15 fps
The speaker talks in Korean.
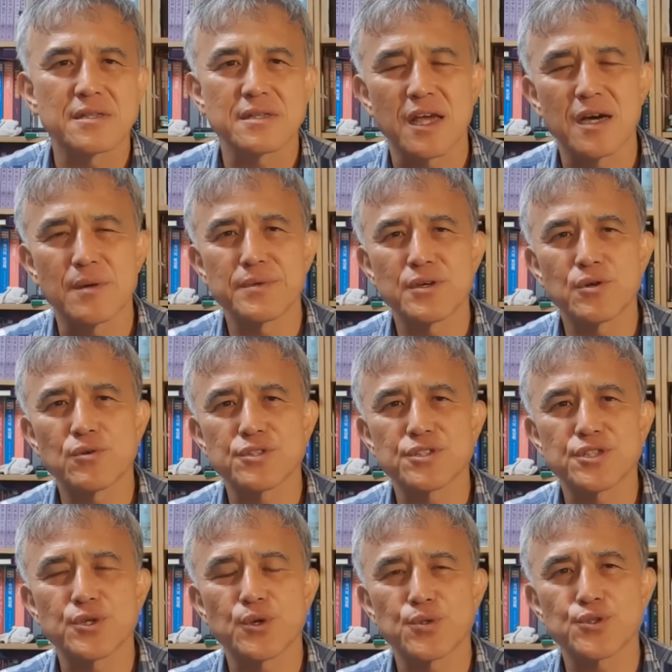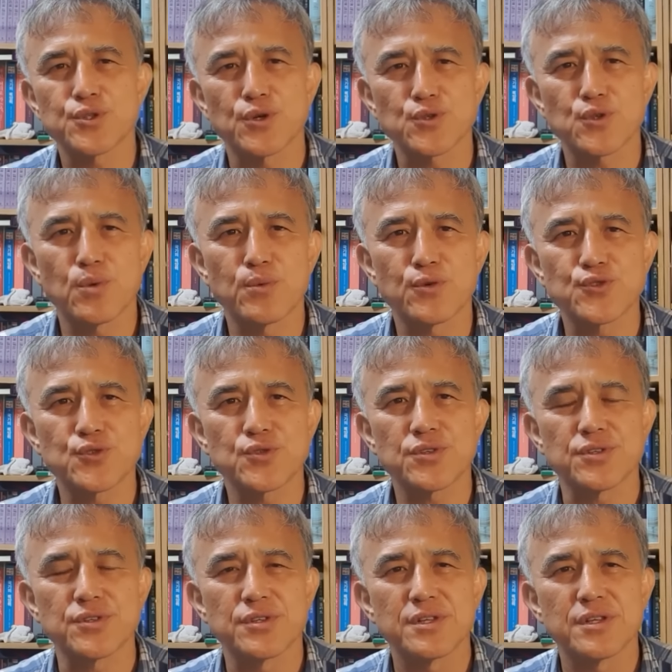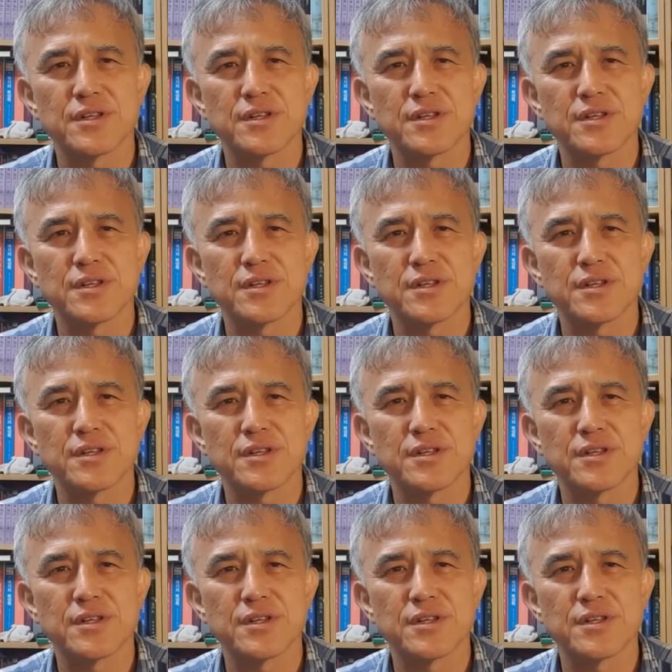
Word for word: 대한민국을 지켜온 정통 보수는